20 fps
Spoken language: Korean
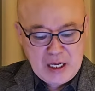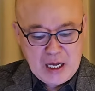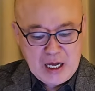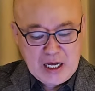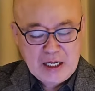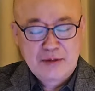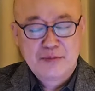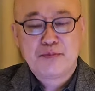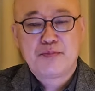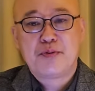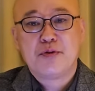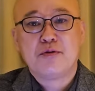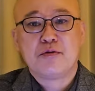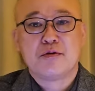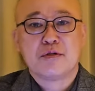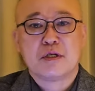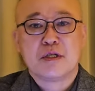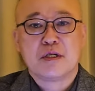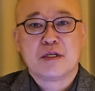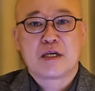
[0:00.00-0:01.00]

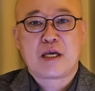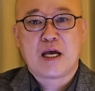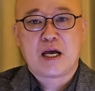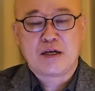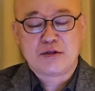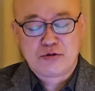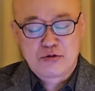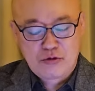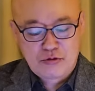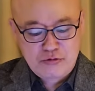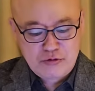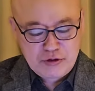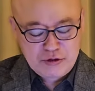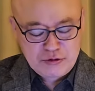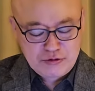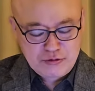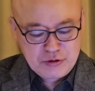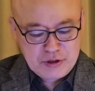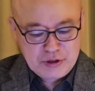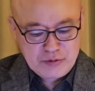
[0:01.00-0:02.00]
한풍 이렇게 한동훈을
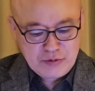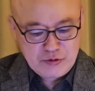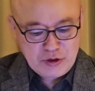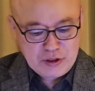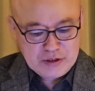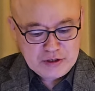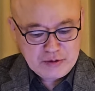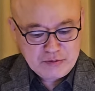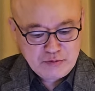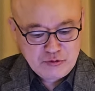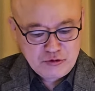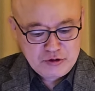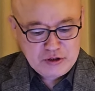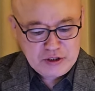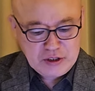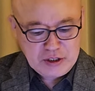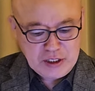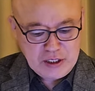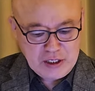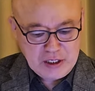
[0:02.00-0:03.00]
중심으로 해서
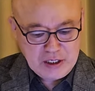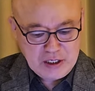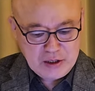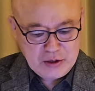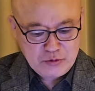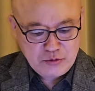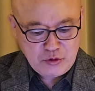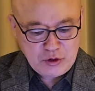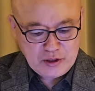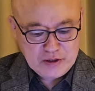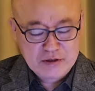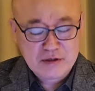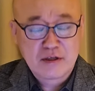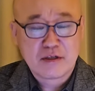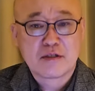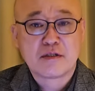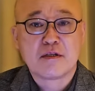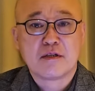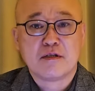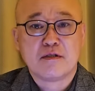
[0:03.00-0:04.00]
뭉치게 되는
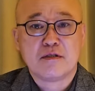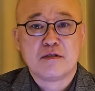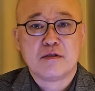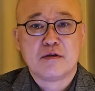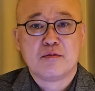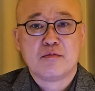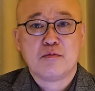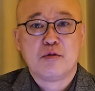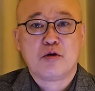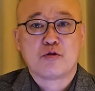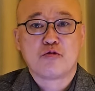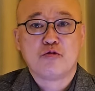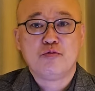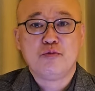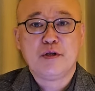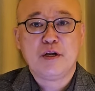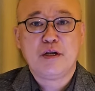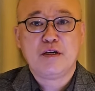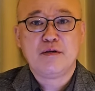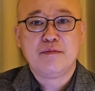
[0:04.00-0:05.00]
것은 뭐
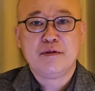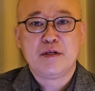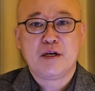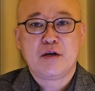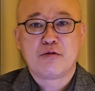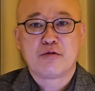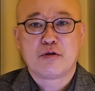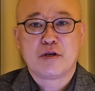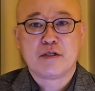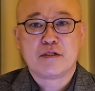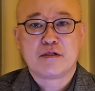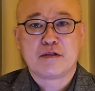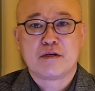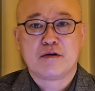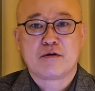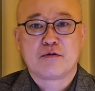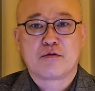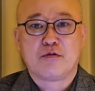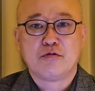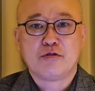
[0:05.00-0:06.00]
국민의힘이라고
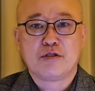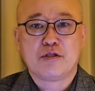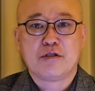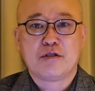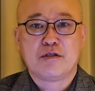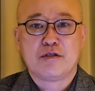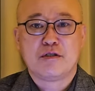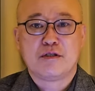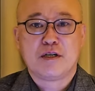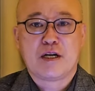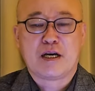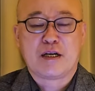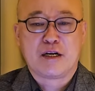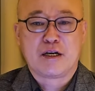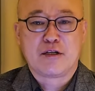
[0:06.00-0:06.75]
해서 공천을 안